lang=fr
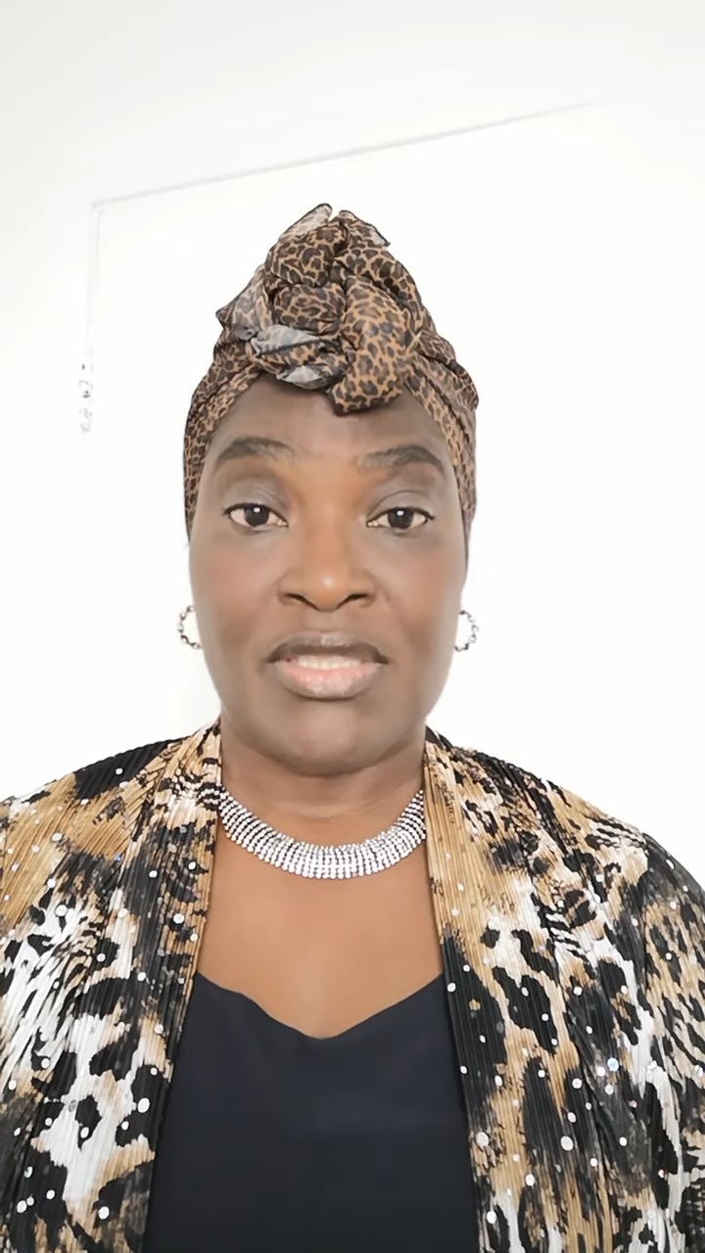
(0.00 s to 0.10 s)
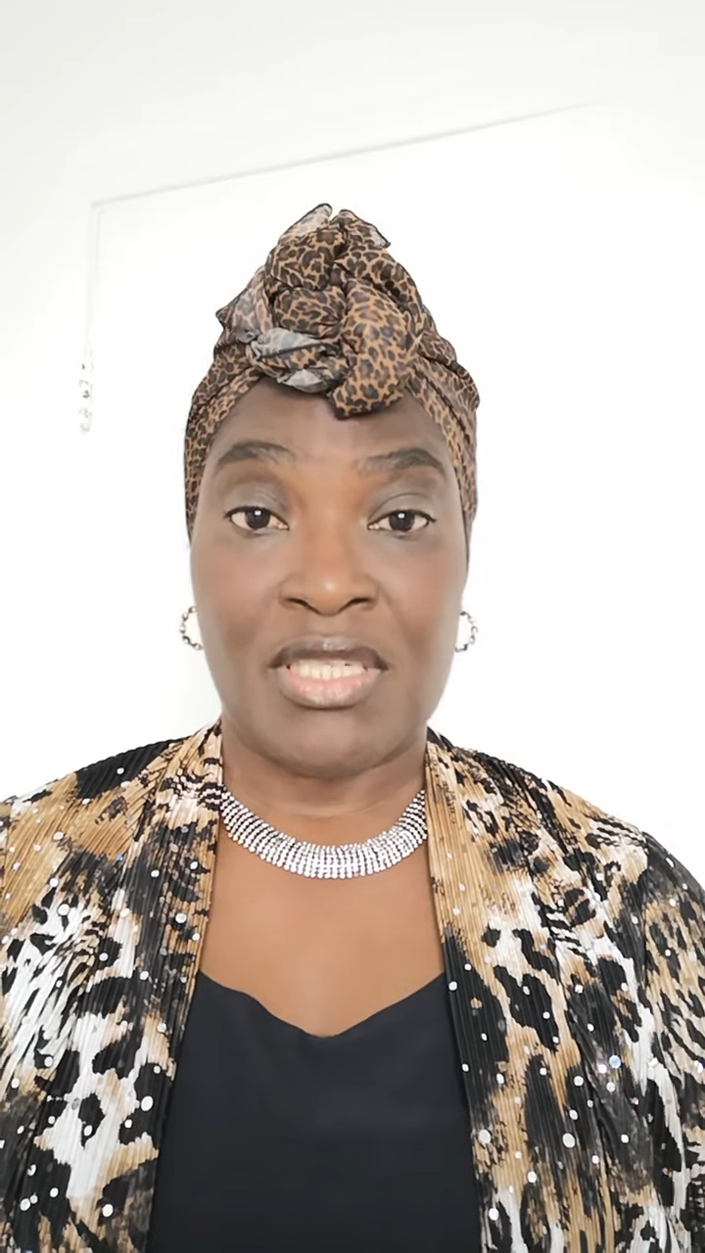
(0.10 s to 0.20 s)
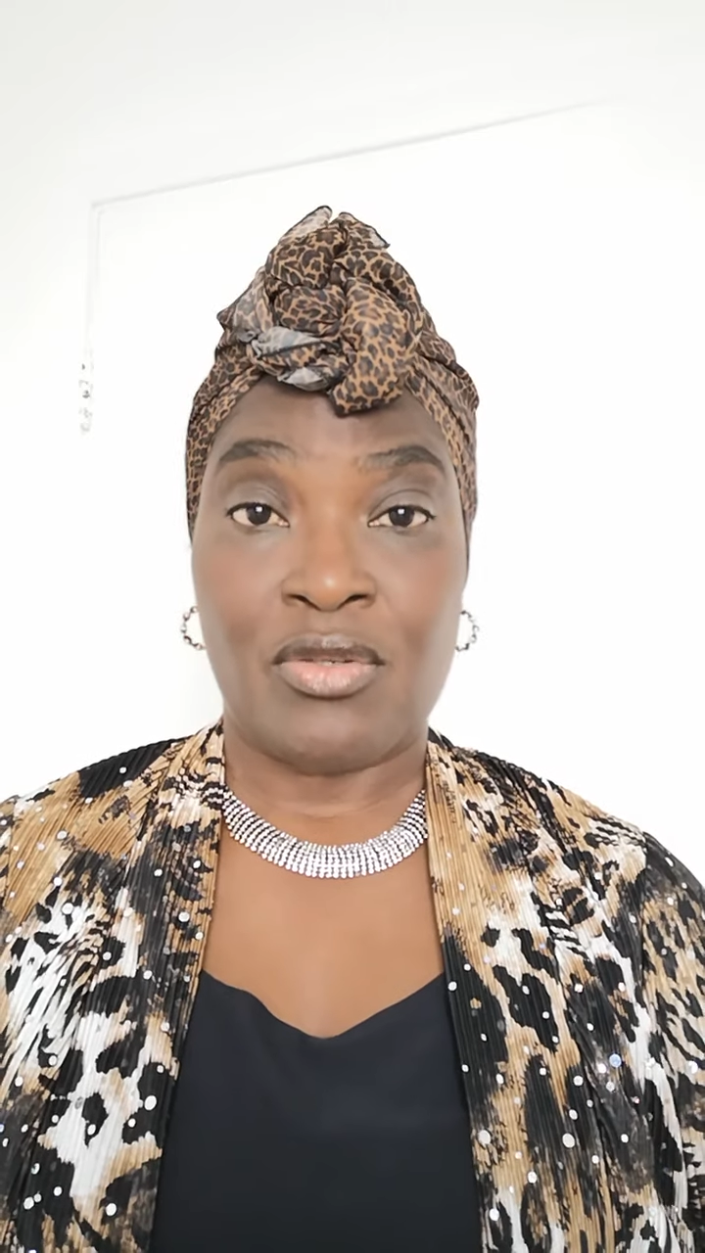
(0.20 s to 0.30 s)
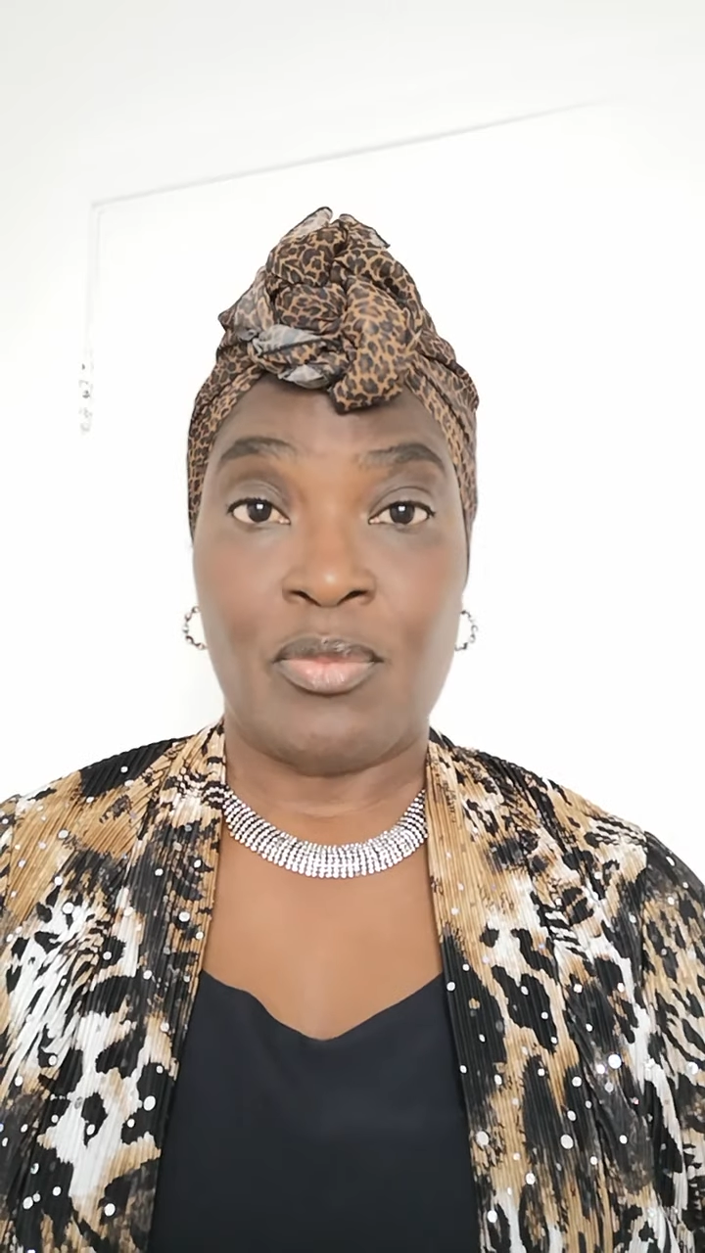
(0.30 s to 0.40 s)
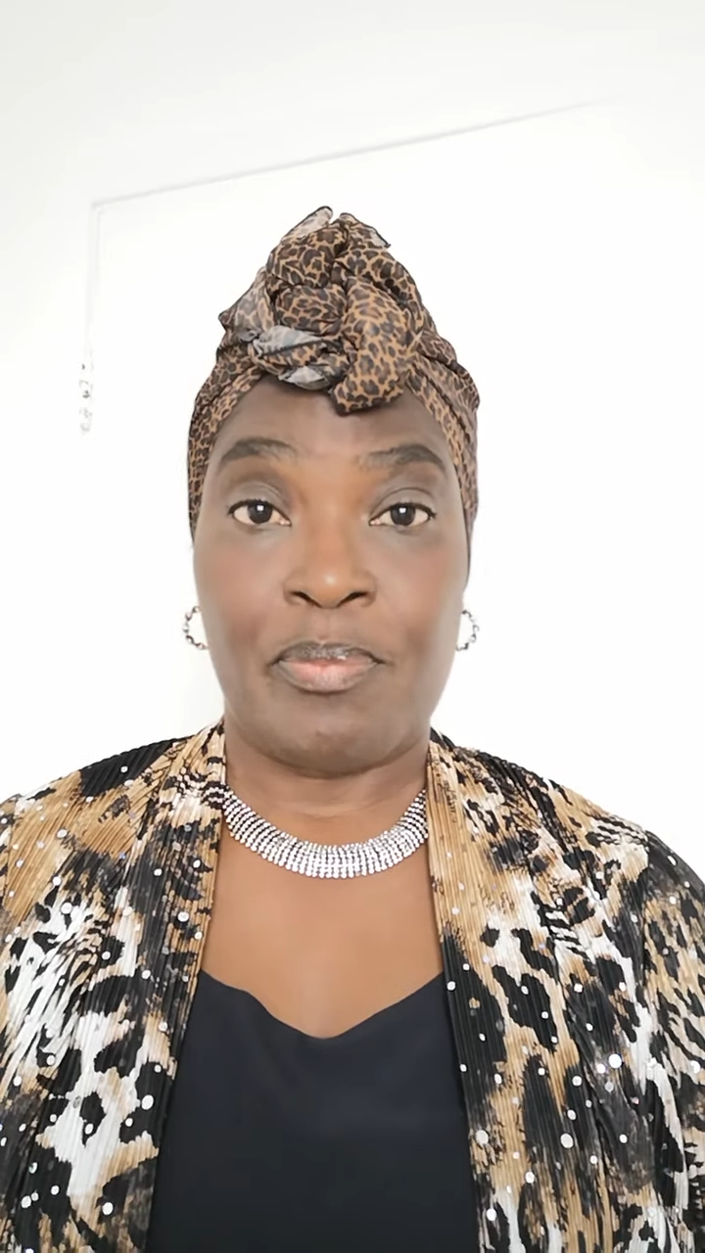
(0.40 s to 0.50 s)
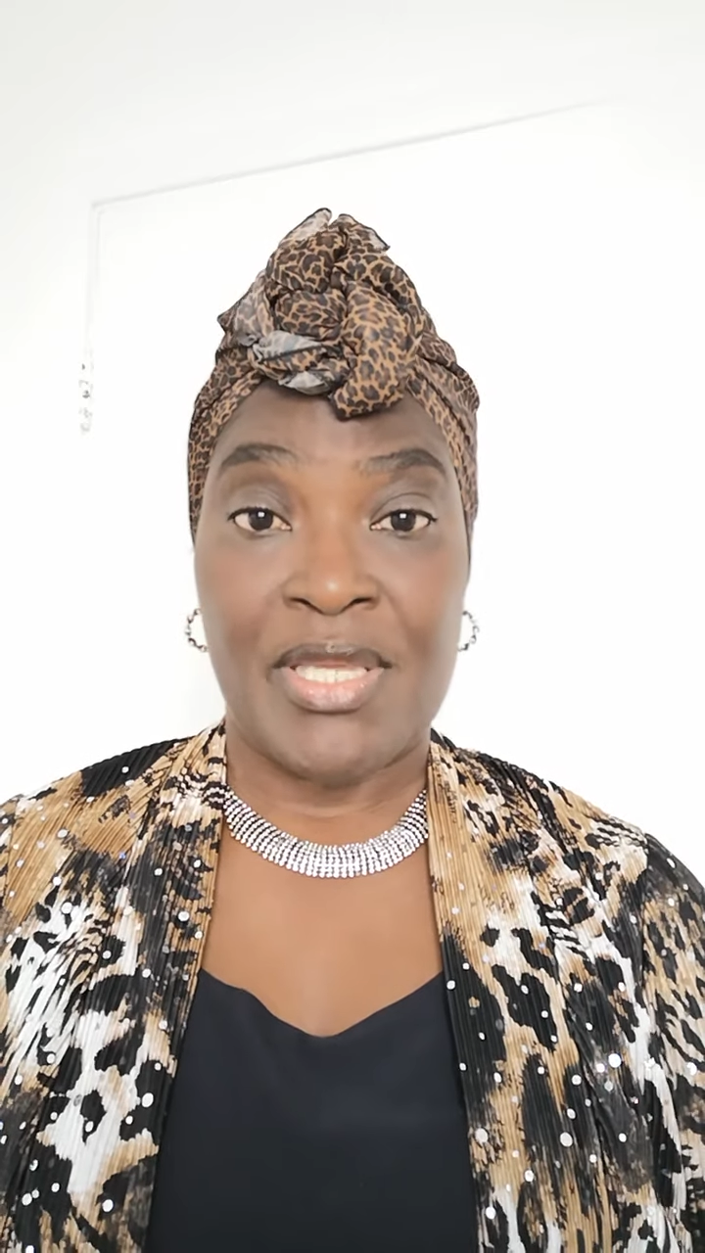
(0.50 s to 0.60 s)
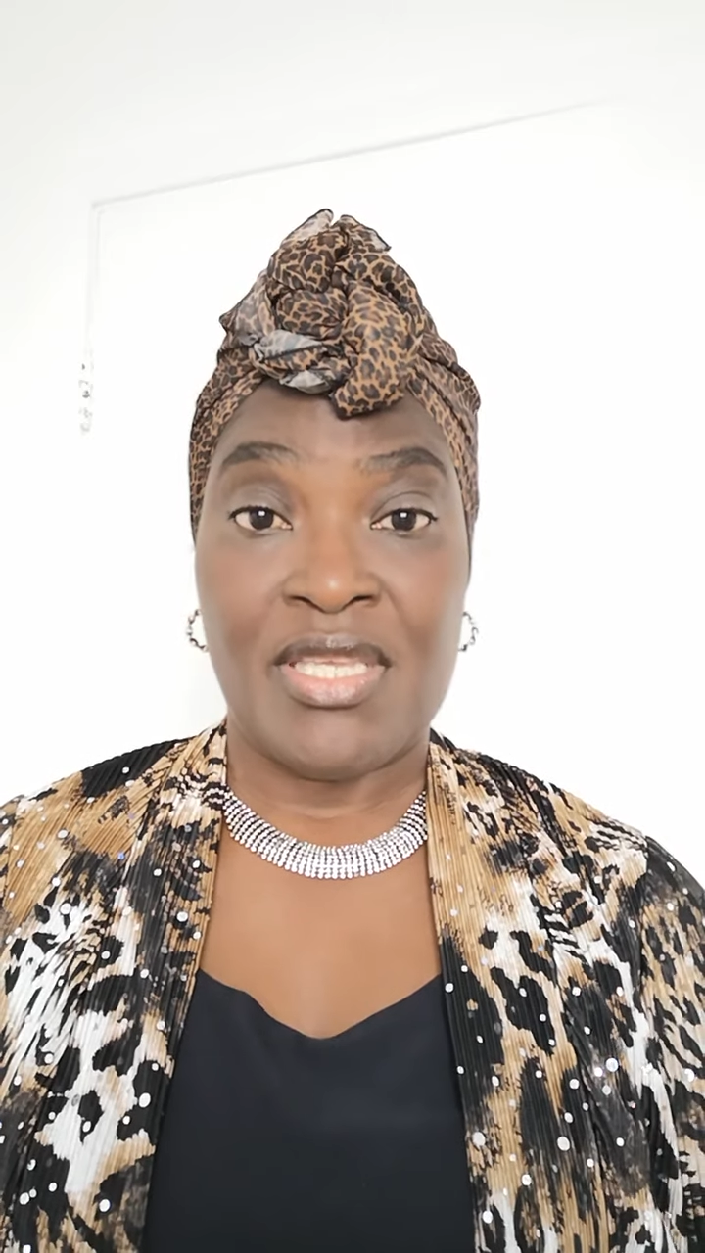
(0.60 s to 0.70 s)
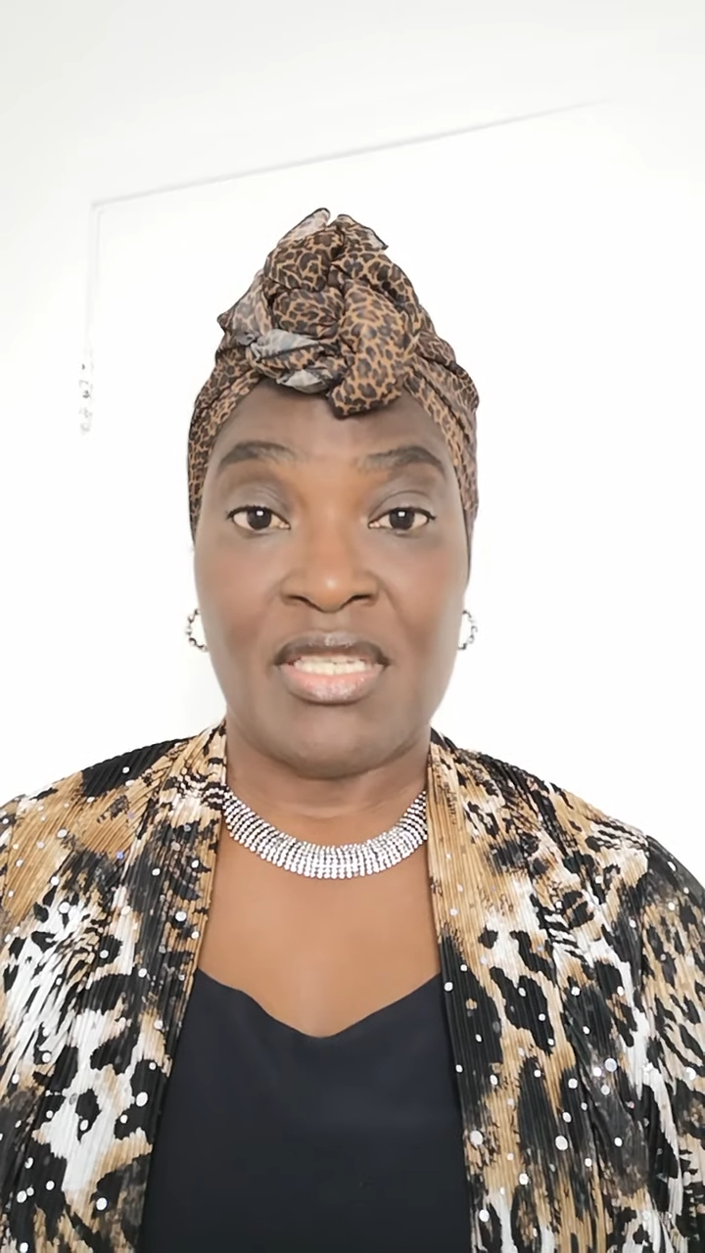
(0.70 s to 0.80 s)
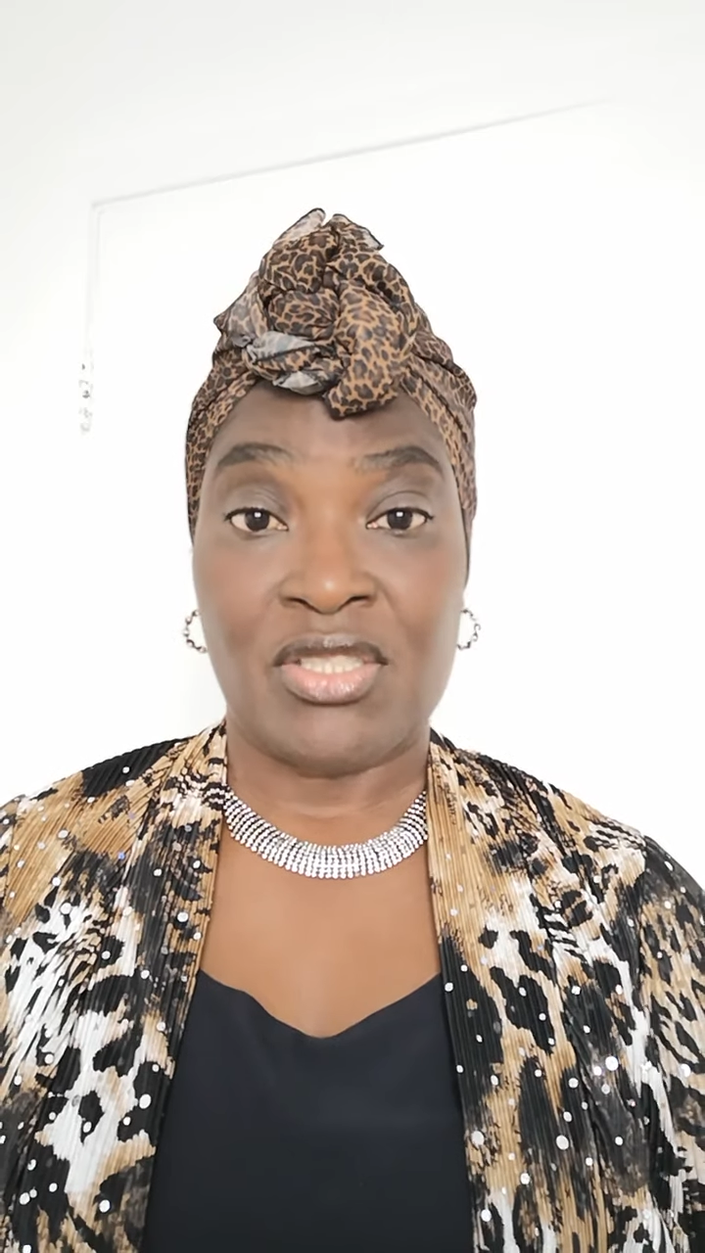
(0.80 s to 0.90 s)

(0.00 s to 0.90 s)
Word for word: en tant que pays,